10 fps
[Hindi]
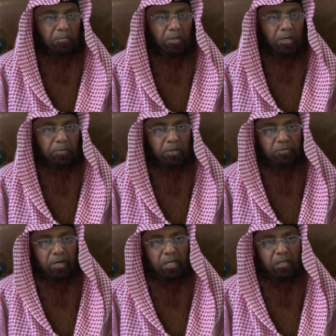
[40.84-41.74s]
मैं अपनी
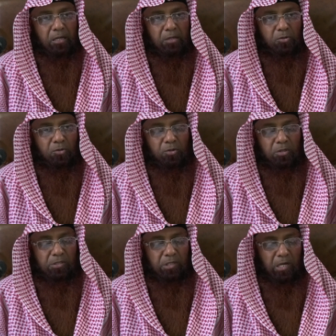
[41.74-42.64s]
वालदा को
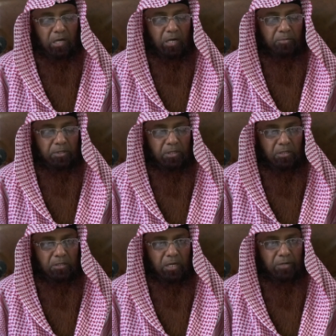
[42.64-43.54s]
इस्लाम की
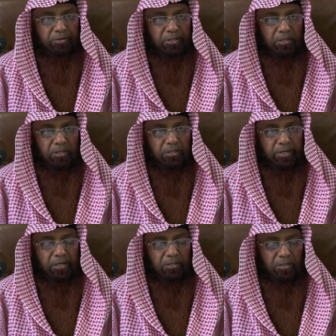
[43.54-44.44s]
दावत देता
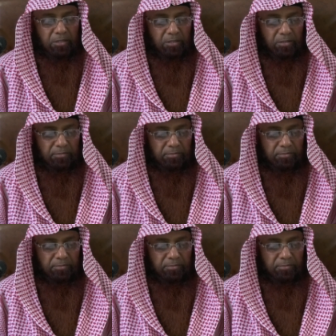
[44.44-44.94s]
रहता था